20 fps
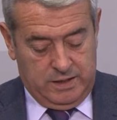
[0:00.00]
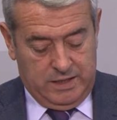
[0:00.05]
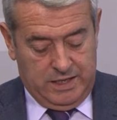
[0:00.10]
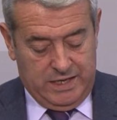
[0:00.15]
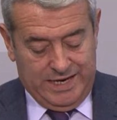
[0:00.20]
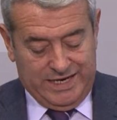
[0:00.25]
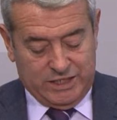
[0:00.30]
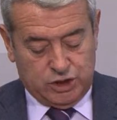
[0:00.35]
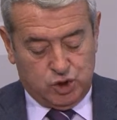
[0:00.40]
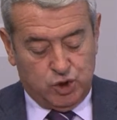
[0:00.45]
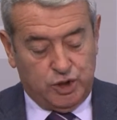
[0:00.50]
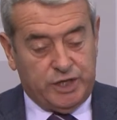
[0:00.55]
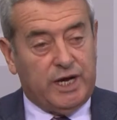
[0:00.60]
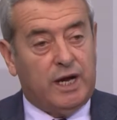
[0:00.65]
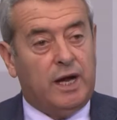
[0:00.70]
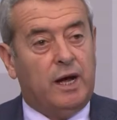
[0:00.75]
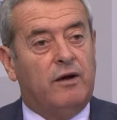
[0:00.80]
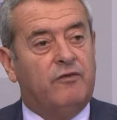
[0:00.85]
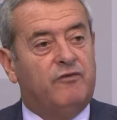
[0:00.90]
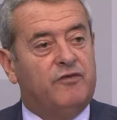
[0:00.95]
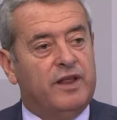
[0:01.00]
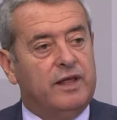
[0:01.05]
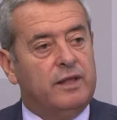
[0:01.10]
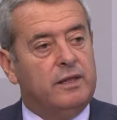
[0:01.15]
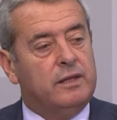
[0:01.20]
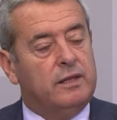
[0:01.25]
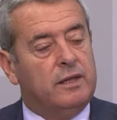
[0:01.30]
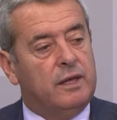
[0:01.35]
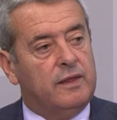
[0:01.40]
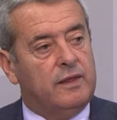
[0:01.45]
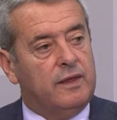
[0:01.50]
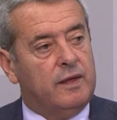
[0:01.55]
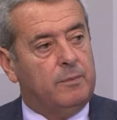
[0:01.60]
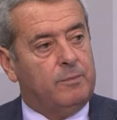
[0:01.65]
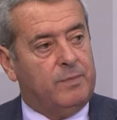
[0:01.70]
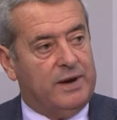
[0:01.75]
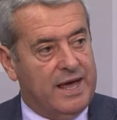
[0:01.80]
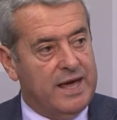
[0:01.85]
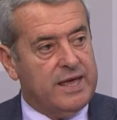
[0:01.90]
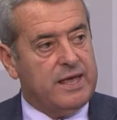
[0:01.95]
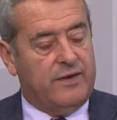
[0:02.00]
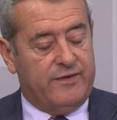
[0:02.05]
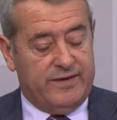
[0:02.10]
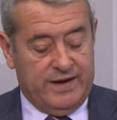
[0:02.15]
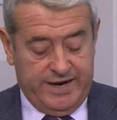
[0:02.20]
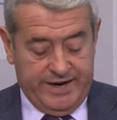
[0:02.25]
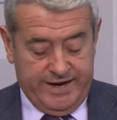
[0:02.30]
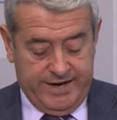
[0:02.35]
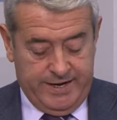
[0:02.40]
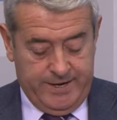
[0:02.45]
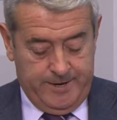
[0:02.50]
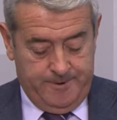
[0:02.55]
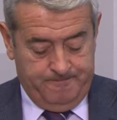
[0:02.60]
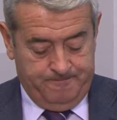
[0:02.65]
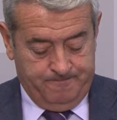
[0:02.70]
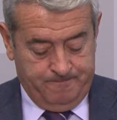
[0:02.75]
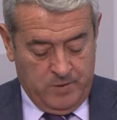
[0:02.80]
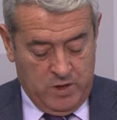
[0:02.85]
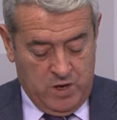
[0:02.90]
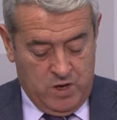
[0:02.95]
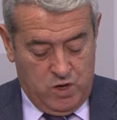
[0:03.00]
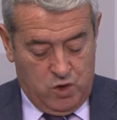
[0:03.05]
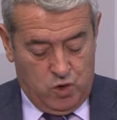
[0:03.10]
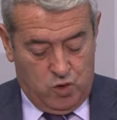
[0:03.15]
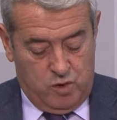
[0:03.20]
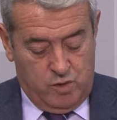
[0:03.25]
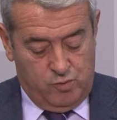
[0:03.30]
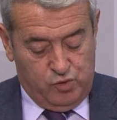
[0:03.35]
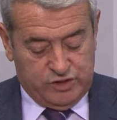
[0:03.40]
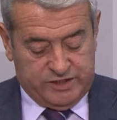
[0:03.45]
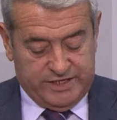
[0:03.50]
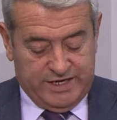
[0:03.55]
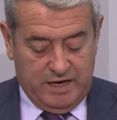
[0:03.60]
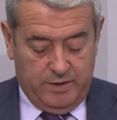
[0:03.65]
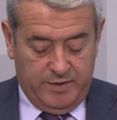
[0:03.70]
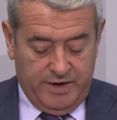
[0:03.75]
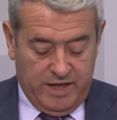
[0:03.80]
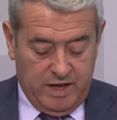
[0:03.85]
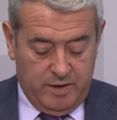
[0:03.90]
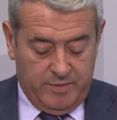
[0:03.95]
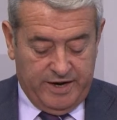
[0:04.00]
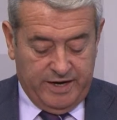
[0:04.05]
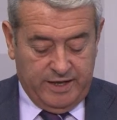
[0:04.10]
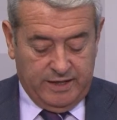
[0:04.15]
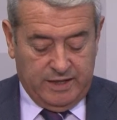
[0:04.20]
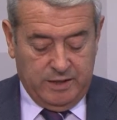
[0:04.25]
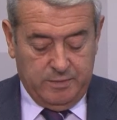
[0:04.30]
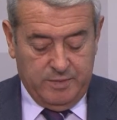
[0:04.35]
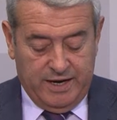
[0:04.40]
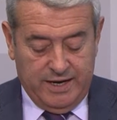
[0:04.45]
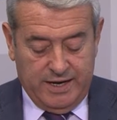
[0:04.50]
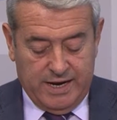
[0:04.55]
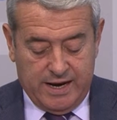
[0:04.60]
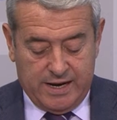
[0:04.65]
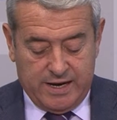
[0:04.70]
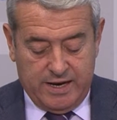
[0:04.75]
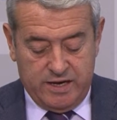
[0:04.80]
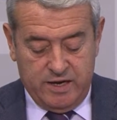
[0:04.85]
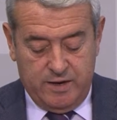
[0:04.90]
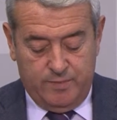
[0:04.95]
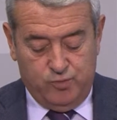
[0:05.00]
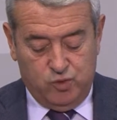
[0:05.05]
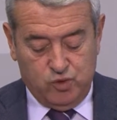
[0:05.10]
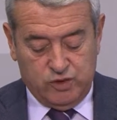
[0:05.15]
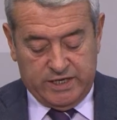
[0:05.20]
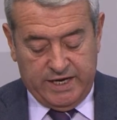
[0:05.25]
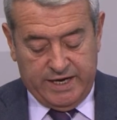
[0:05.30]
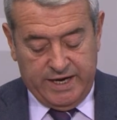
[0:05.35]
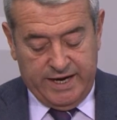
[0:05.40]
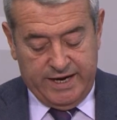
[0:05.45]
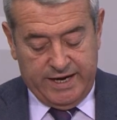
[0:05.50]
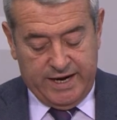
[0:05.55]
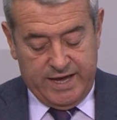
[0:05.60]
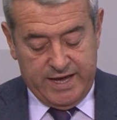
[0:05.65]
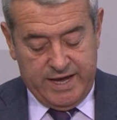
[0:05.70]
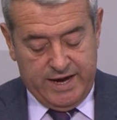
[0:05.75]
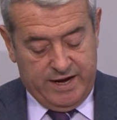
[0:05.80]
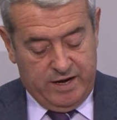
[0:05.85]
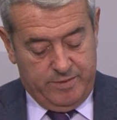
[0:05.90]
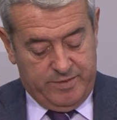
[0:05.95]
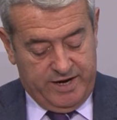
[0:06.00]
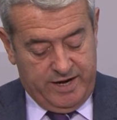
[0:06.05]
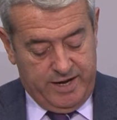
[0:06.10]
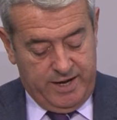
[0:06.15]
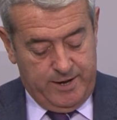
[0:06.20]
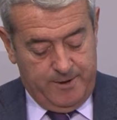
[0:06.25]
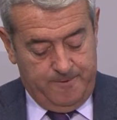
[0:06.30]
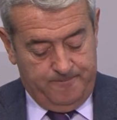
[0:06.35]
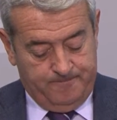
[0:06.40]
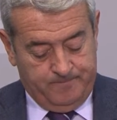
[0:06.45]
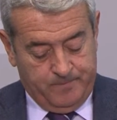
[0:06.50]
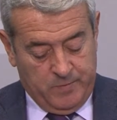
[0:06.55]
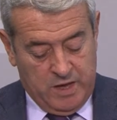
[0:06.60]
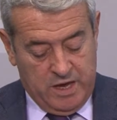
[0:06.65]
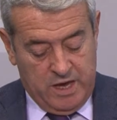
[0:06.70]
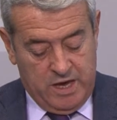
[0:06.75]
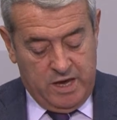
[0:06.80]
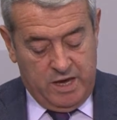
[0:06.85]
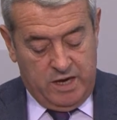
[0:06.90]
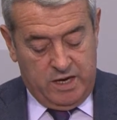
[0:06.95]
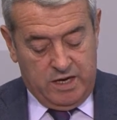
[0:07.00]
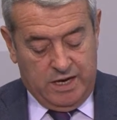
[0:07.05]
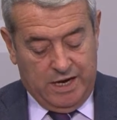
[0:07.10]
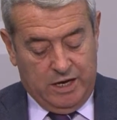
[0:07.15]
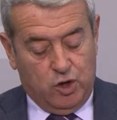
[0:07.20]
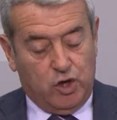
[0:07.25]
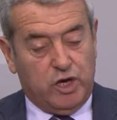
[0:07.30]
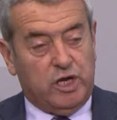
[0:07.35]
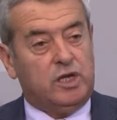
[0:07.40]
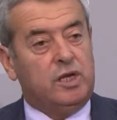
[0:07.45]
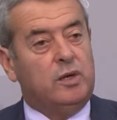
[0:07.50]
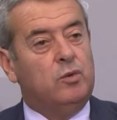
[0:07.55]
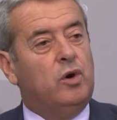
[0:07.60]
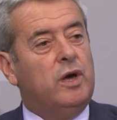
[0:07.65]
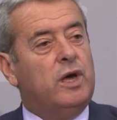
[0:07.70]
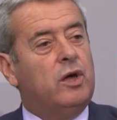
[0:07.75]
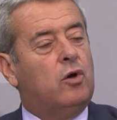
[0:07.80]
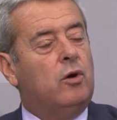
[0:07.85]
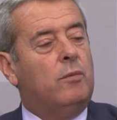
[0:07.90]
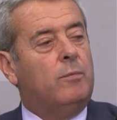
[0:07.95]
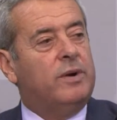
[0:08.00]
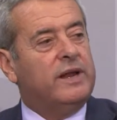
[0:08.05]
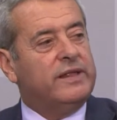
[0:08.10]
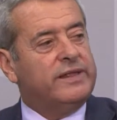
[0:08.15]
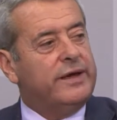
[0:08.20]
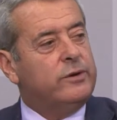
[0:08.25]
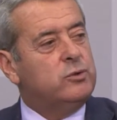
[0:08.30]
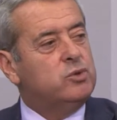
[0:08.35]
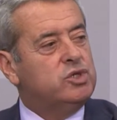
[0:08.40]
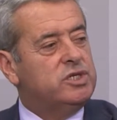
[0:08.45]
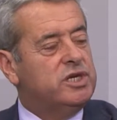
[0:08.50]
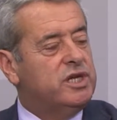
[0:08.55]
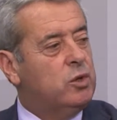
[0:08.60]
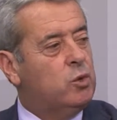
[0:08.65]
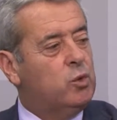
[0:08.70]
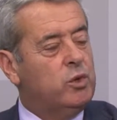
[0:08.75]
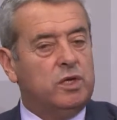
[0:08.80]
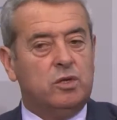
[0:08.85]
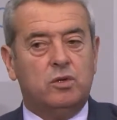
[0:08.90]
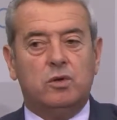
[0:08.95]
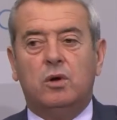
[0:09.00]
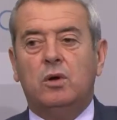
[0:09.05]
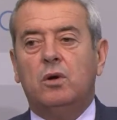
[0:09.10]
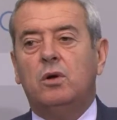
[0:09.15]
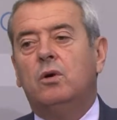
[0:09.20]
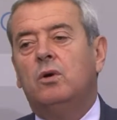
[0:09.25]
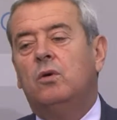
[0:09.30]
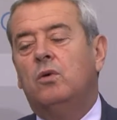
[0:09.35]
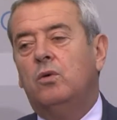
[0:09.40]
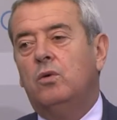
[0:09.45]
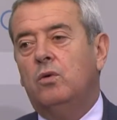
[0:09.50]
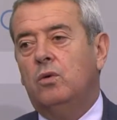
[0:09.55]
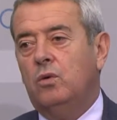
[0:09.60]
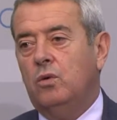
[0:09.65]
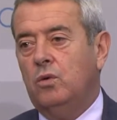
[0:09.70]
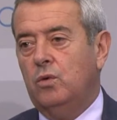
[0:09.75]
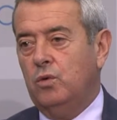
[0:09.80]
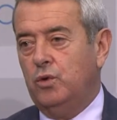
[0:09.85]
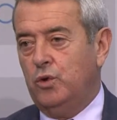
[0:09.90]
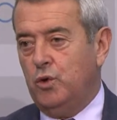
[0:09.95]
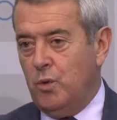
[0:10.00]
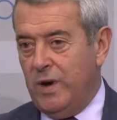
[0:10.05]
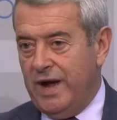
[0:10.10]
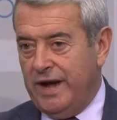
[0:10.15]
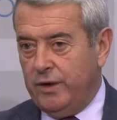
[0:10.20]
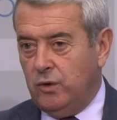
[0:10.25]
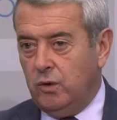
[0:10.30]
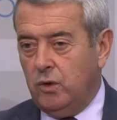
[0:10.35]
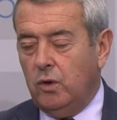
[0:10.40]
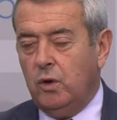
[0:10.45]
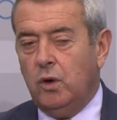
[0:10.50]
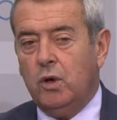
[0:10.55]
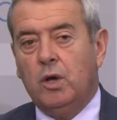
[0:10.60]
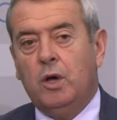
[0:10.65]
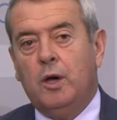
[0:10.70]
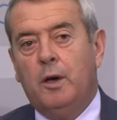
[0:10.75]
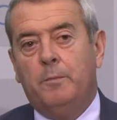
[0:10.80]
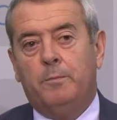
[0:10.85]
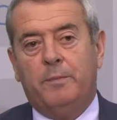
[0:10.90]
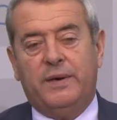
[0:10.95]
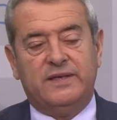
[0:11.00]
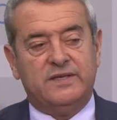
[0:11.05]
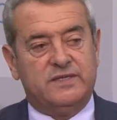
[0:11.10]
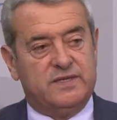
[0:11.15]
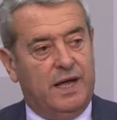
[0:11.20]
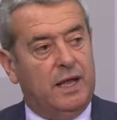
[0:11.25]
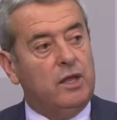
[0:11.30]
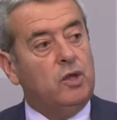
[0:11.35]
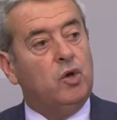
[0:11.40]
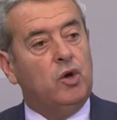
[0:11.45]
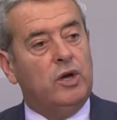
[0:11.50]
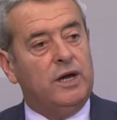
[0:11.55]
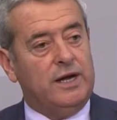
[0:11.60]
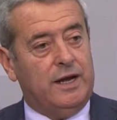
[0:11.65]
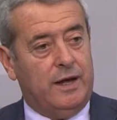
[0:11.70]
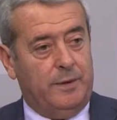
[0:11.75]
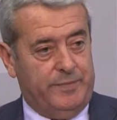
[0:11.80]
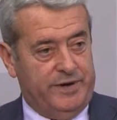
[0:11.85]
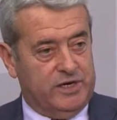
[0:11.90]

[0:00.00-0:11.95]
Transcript: la zona frente de Playa de la Arena, como puede ser la Avenida Marítima y las calles Punta Negra y Ana María, y el objetivo es completar un circuito urbano pensando en las